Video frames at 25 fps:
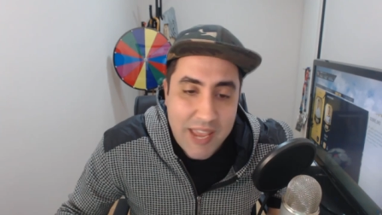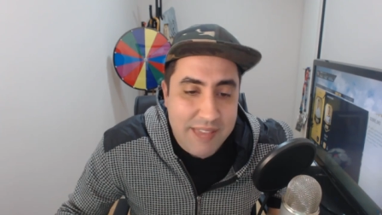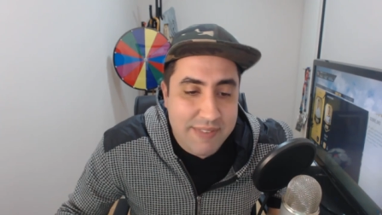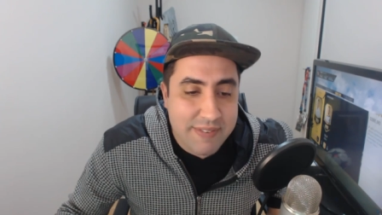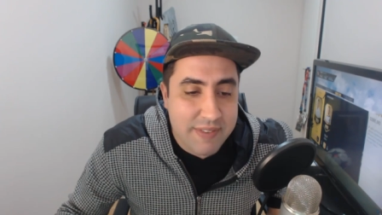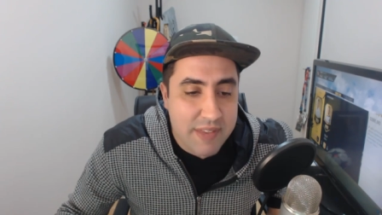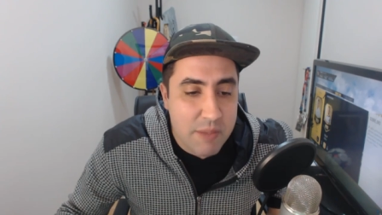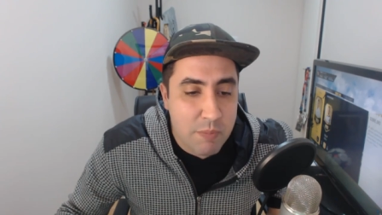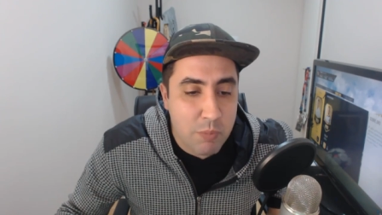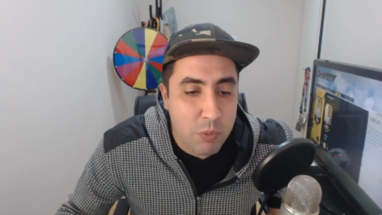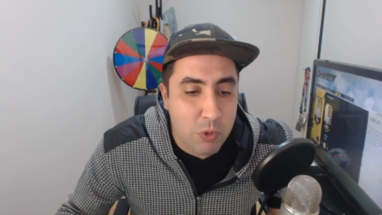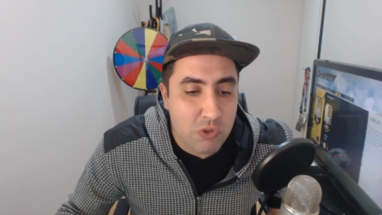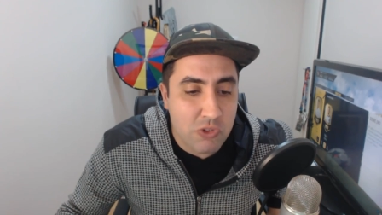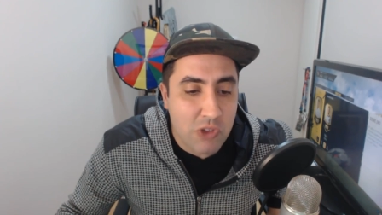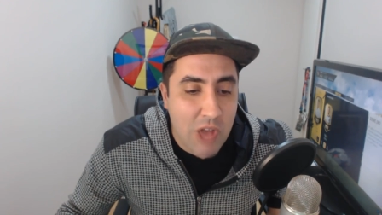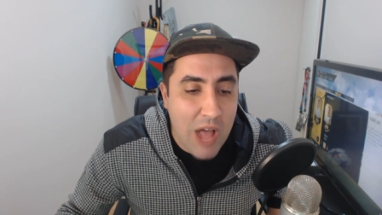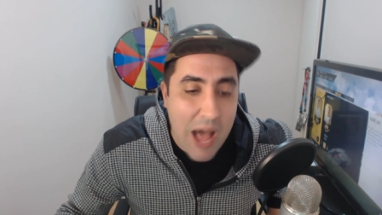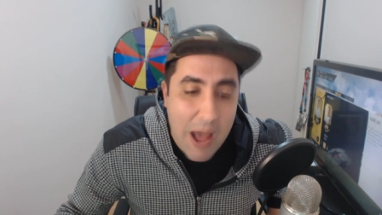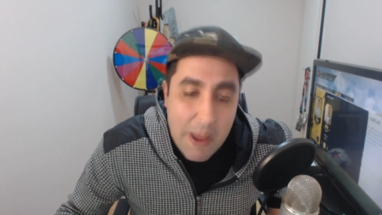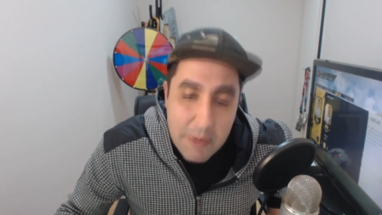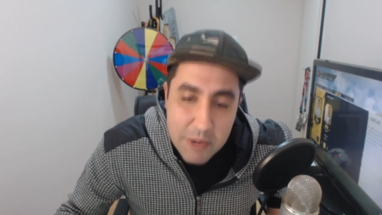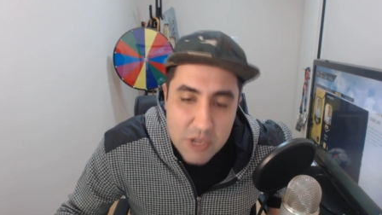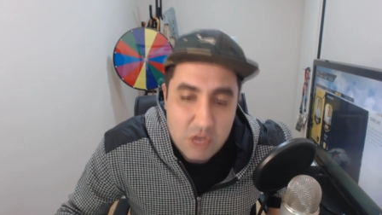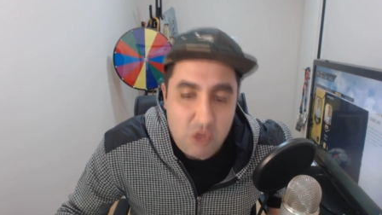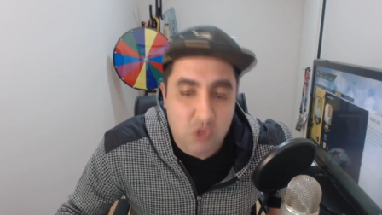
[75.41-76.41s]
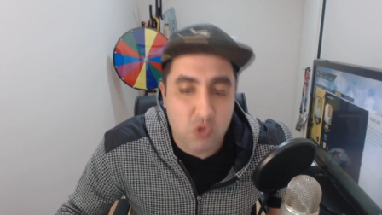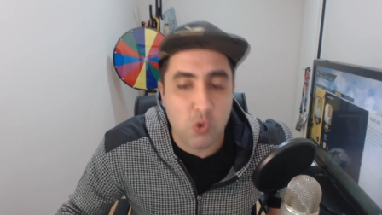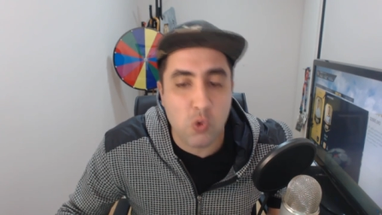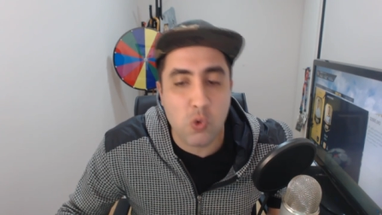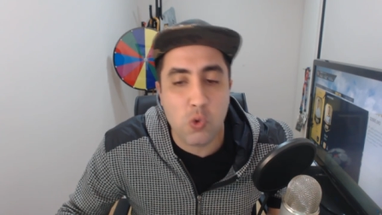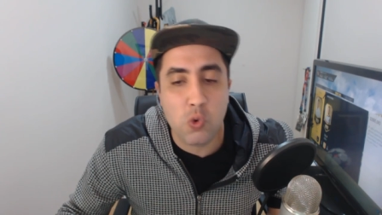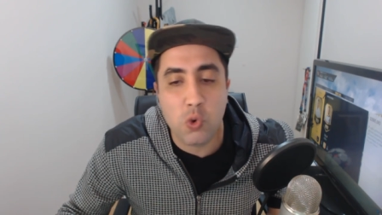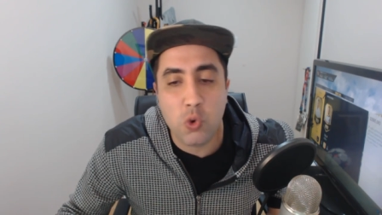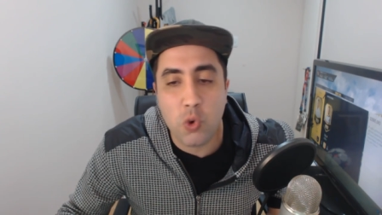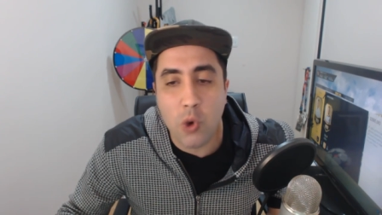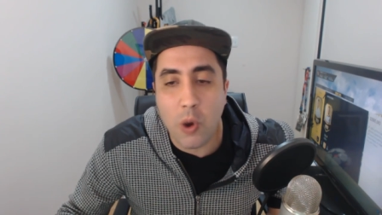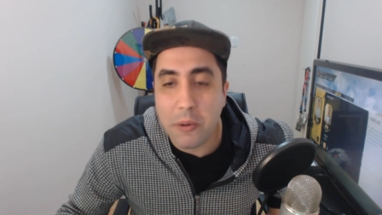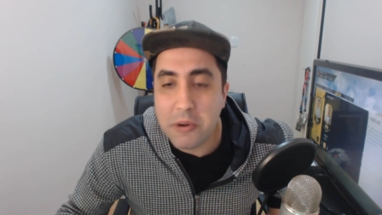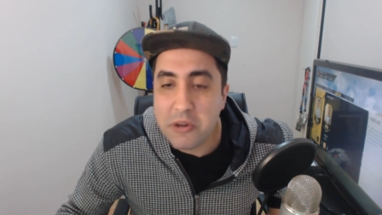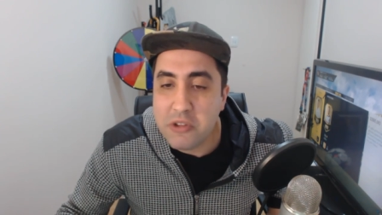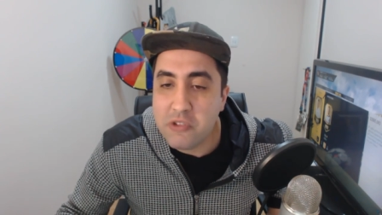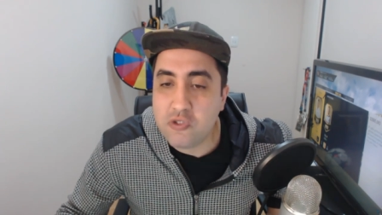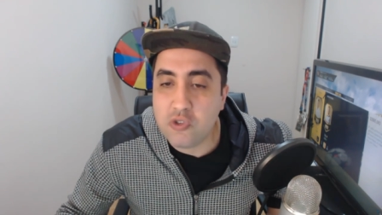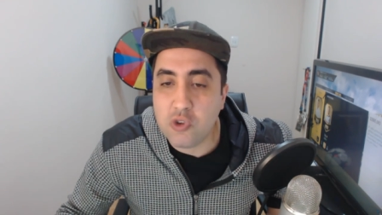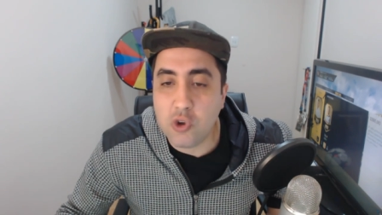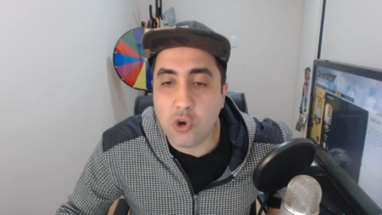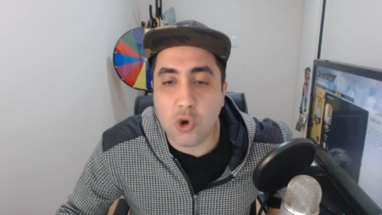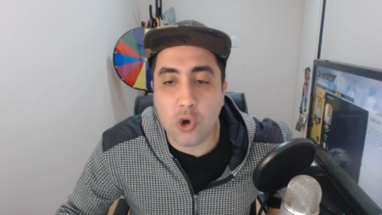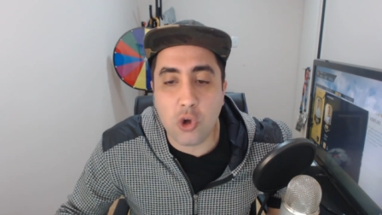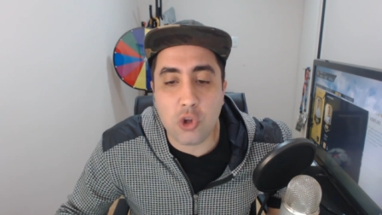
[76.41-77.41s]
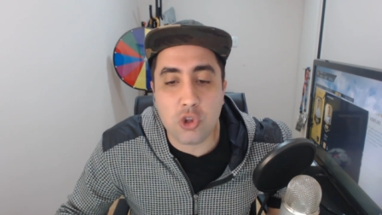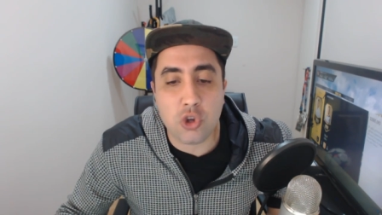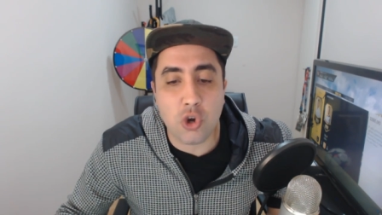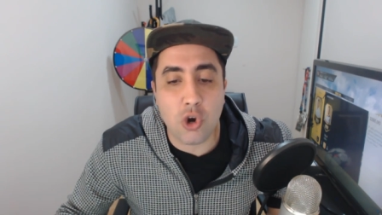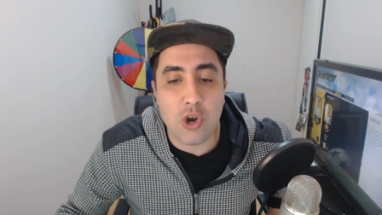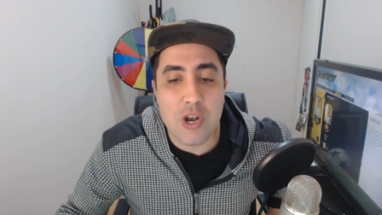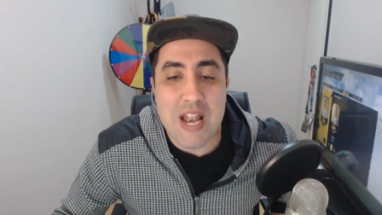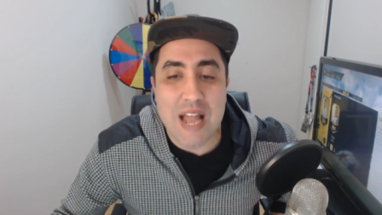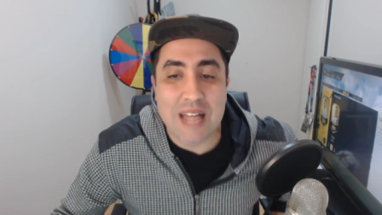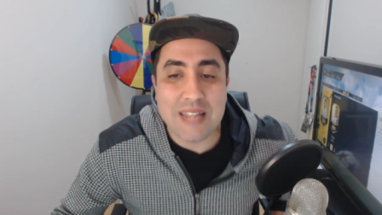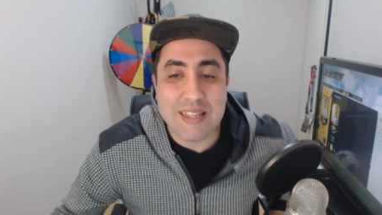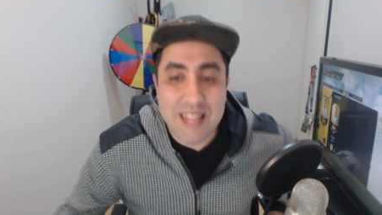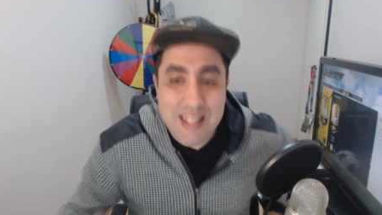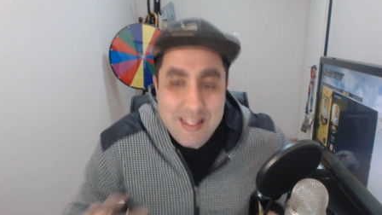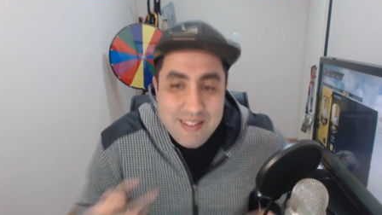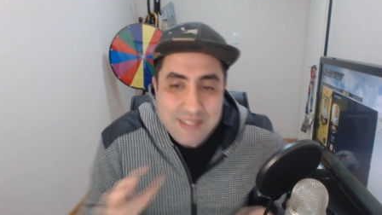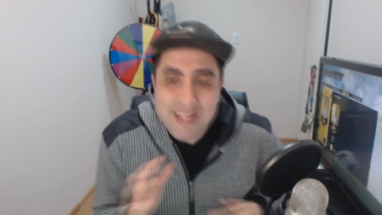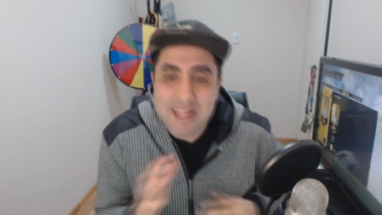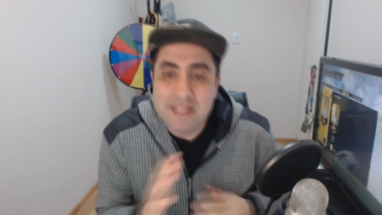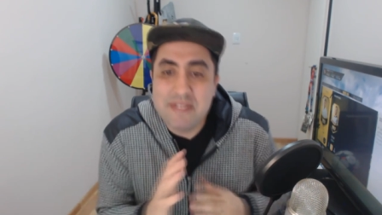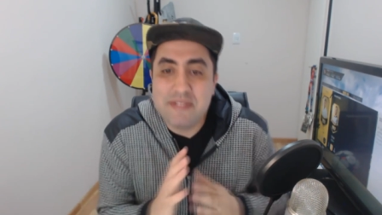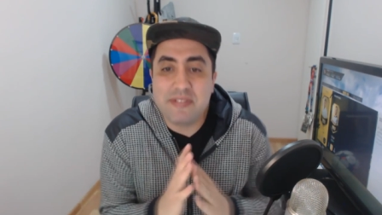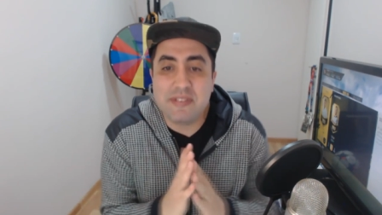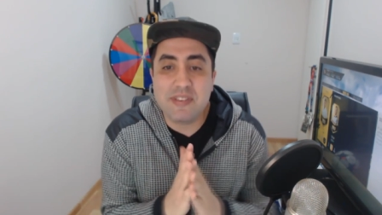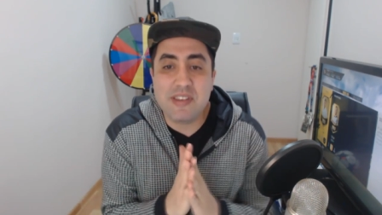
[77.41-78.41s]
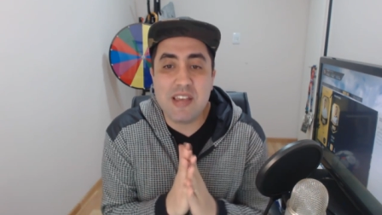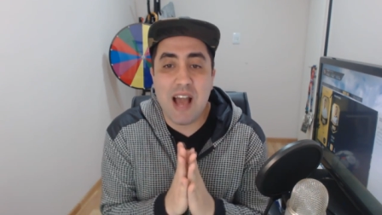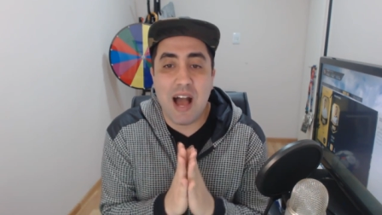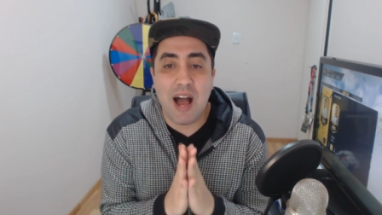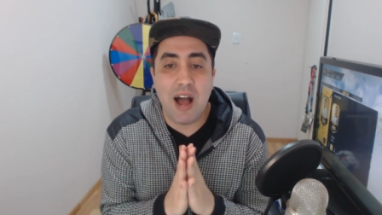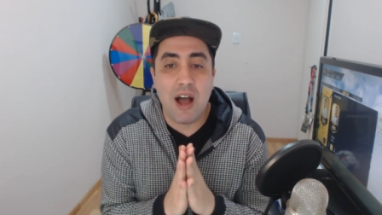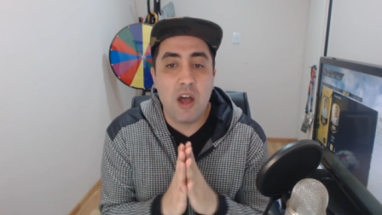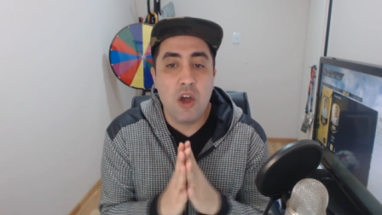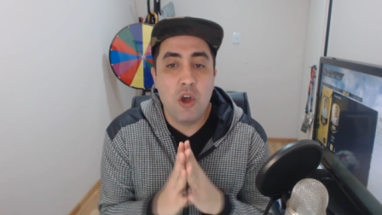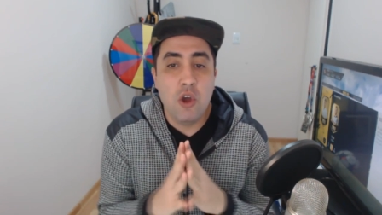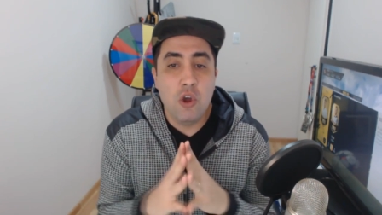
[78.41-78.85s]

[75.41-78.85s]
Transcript: es, vos abrís uno, abrís otro. La tendencia